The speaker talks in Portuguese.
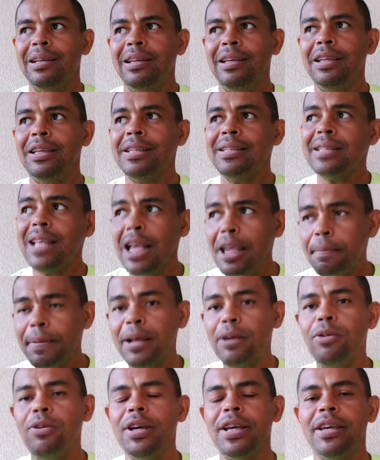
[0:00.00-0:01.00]
e saí
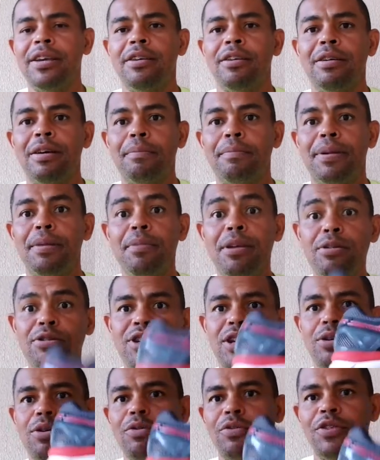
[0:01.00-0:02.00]
para correr. Primeiro
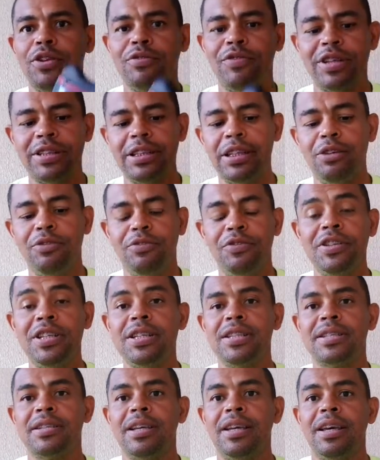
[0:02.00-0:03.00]
dia que eu fui fazer, eu
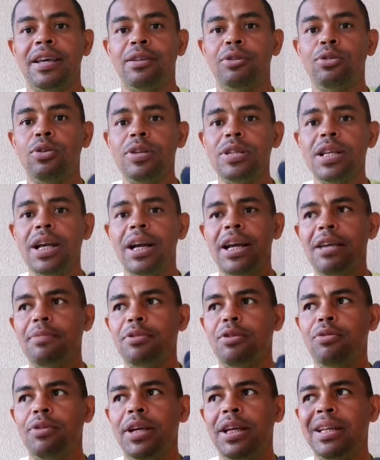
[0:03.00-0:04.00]
fiz 12 km
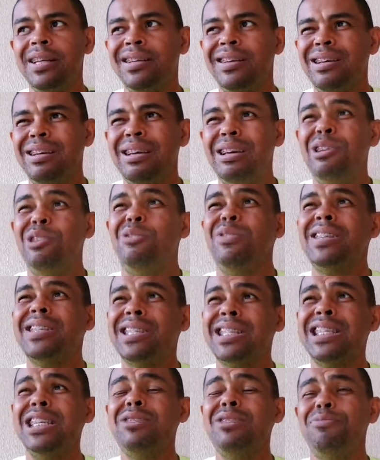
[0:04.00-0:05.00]
com ele. Os
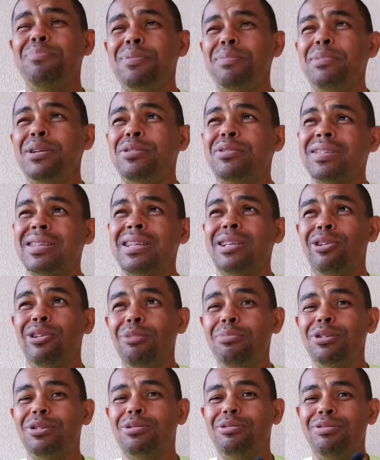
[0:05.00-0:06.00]
cinco primeiros
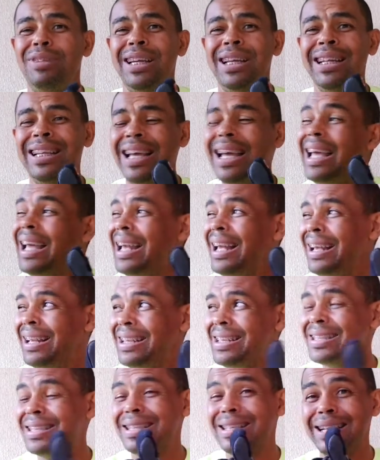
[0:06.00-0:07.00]
quilômetros com ele é
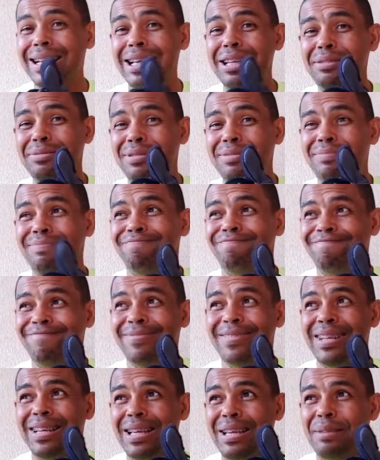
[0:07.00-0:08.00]
estranho.
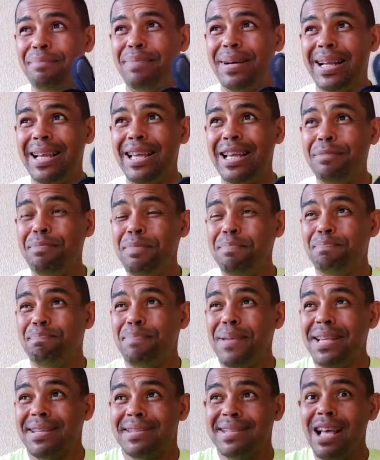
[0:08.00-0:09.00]
Para ele
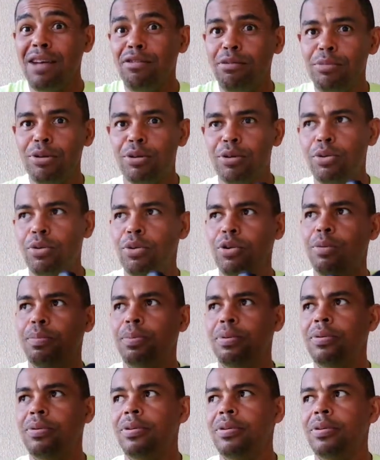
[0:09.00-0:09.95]
pesava meu corpo.